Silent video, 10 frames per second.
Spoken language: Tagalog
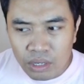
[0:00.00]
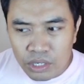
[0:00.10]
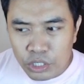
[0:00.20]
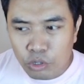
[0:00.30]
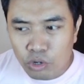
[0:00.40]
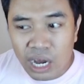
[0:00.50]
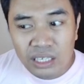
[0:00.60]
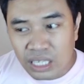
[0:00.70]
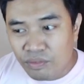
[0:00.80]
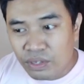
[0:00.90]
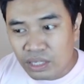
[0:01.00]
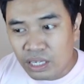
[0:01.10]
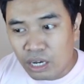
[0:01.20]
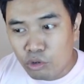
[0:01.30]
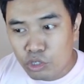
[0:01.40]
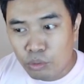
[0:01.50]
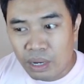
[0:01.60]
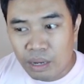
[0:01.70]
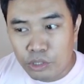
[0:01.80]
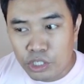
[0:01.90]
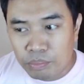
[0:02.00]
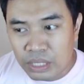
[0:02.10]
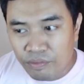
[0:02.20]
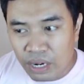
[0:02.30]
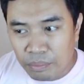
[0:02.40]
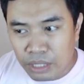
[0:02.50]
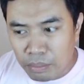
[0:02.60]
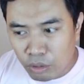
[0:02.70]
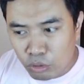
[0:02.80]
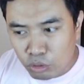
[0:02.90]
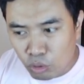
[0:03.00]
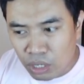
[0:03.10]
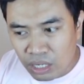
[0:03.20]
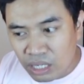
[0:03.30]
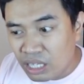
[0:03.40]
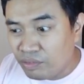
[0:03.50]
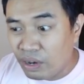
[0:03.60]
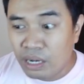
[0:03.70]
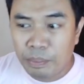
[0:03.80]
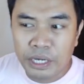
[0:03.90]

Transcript: Siguro activity. Ang gusto, maka-bishop D5, then makontrol ang E-file.